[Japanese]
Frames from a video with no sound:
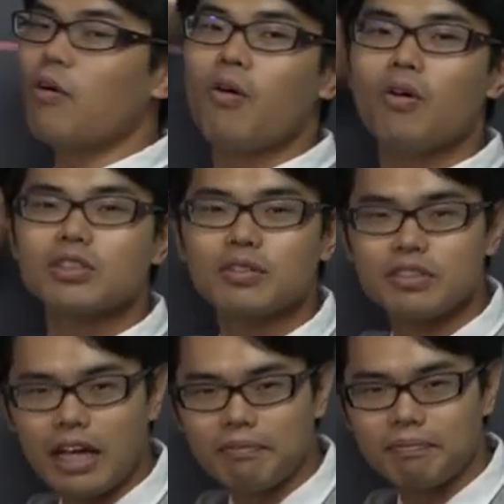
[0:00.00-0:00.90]
の法
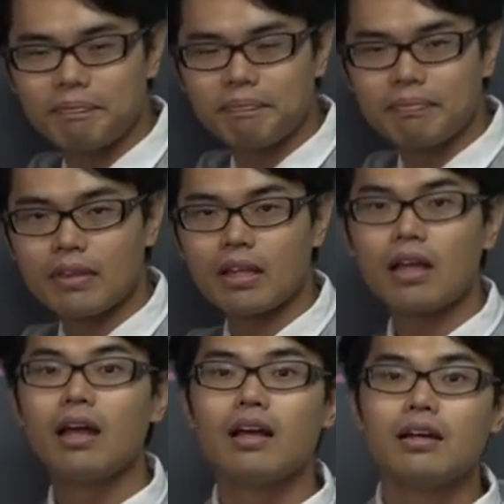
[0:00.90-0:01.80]
則ね
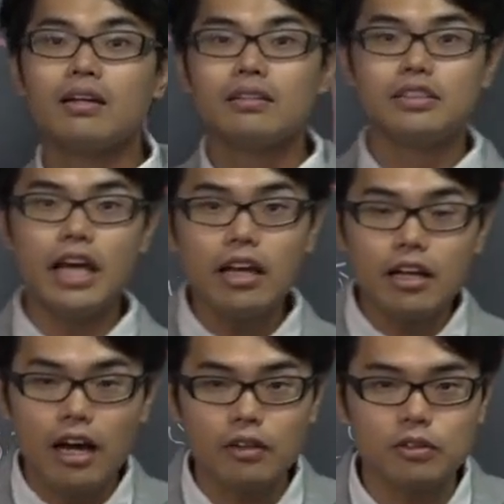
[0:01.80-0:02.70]
前
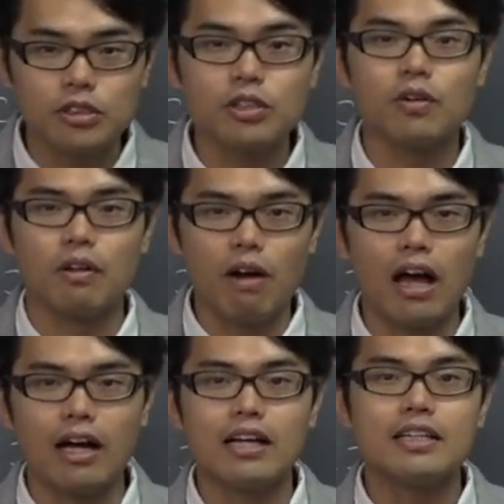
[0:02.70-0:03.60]
回の授業で
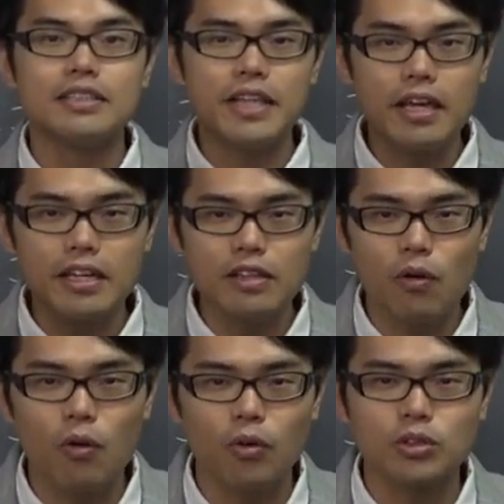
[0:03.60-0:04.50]
は積の
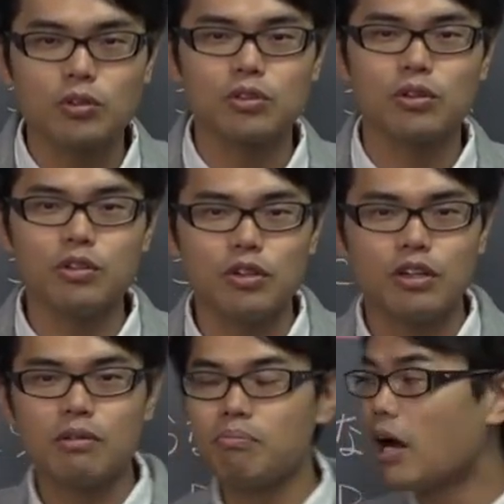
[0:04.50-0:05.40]
法則という
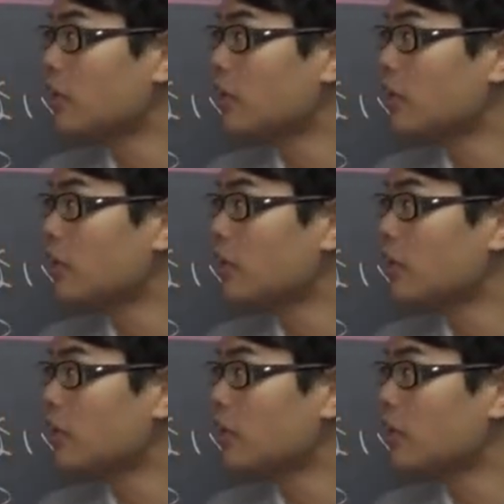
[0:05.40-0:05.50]
場